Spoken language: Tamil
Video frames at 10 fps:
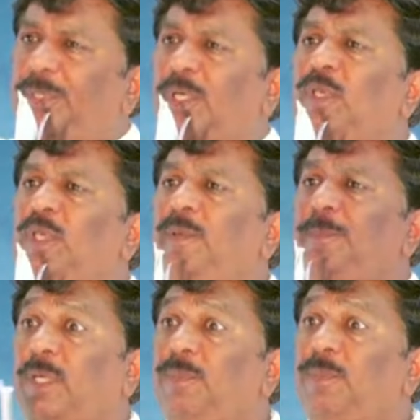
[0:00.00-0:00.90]
பிரபல
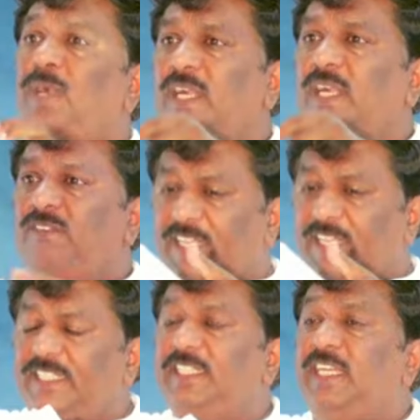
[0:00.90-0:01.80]
பிரபலமான
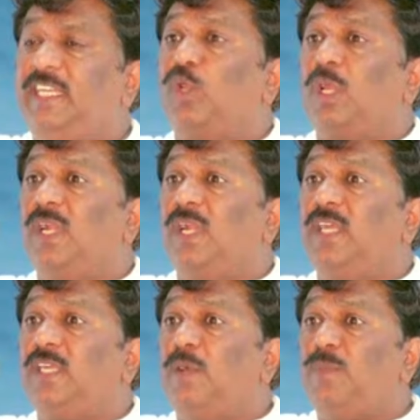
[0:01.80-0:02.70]
வழக்கறிஞர்கள் மூலமாக
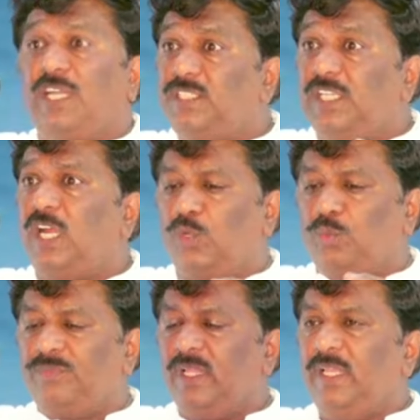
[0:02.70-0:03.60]
தான் நாம்
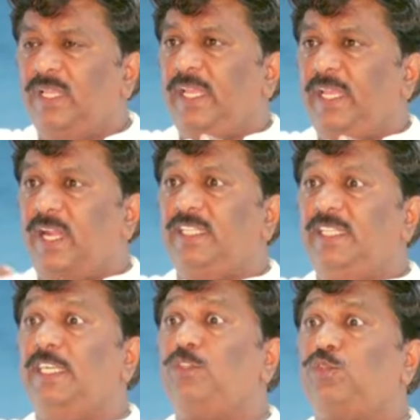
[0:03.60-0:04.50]
ஆஜரானோம்
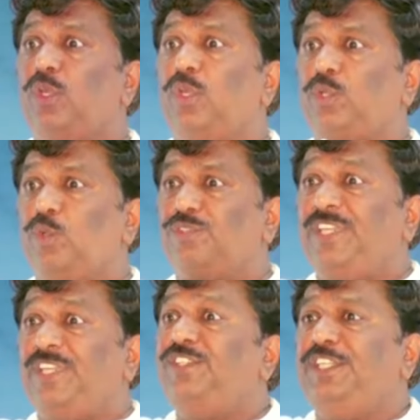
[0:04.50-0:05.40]
ஏனால் எடுத்து சொல்லக்கூடிய ஒரு
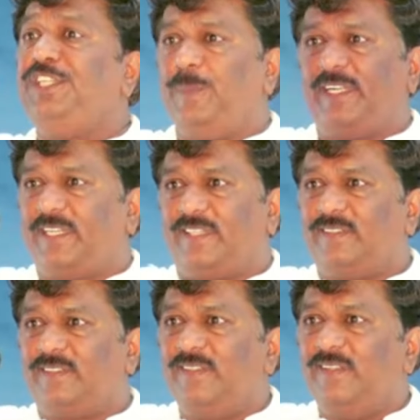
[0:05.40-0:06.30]
சென்சிட்டிவ் மேட்டர்
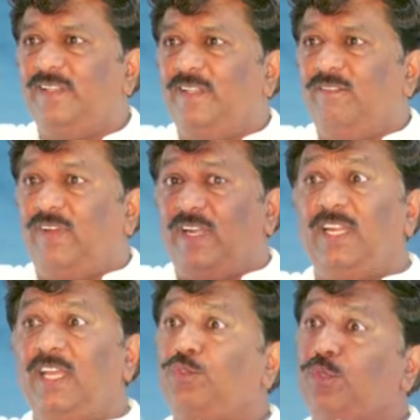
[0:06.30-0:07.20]

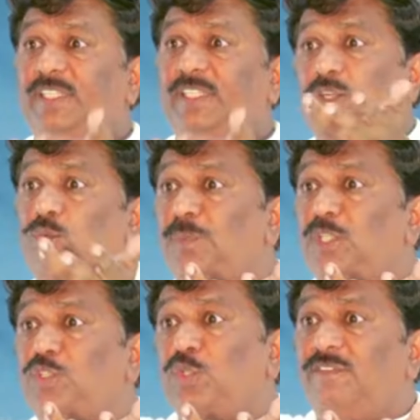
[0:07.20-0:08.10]
வள்ளலார் சொல்லிட்டாரு
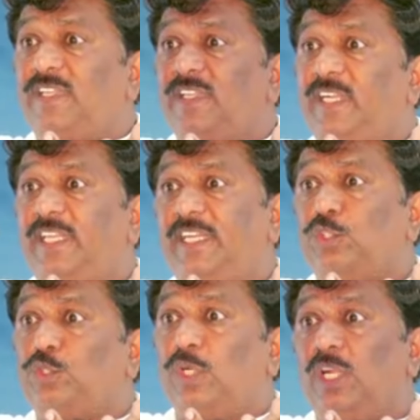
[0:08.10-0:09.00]
உண்மை சொல்ல வந்தனே
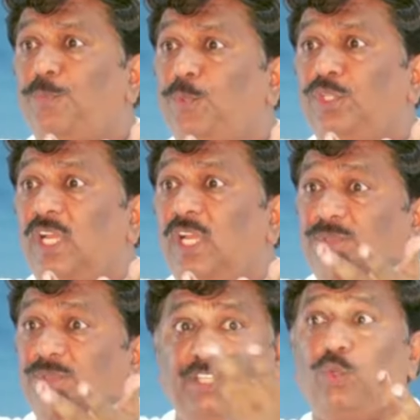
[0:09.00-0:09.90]
என்று சொல்ல
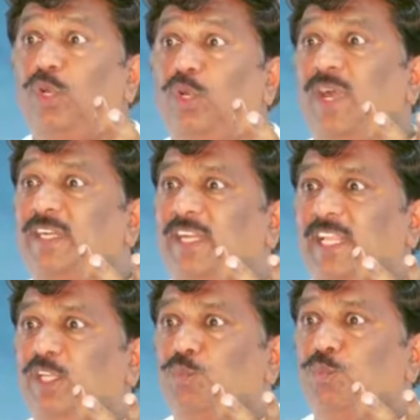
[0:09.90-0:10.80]
புகுந்தாலும் தெரிந்து கொள்வார்
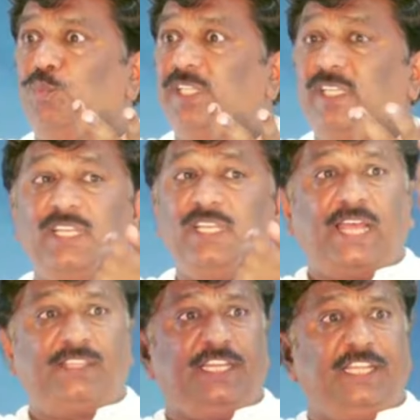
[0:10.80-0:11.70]
இல்லைங்கும் போது
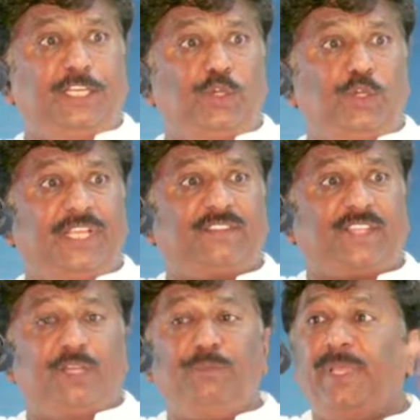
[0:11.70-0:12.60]
அந்த நெறியினுடைய
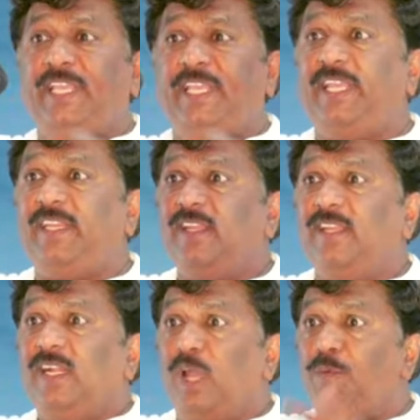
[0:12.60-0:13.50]
தன்மையை
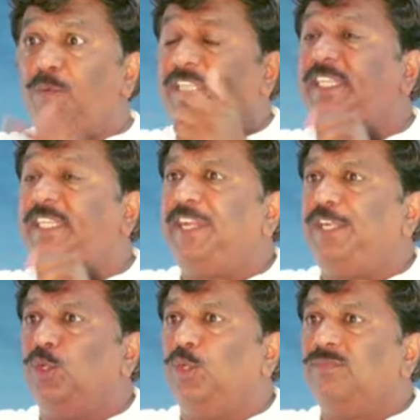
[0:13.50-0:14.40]
நாம் மதிக்க
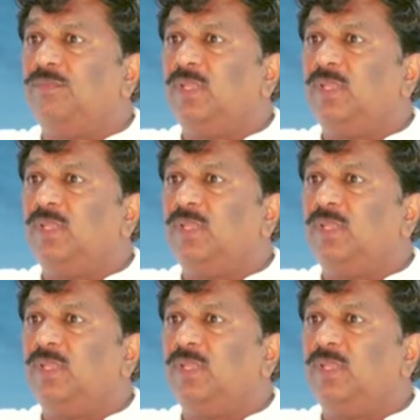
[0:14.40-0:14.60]
வேண்டும்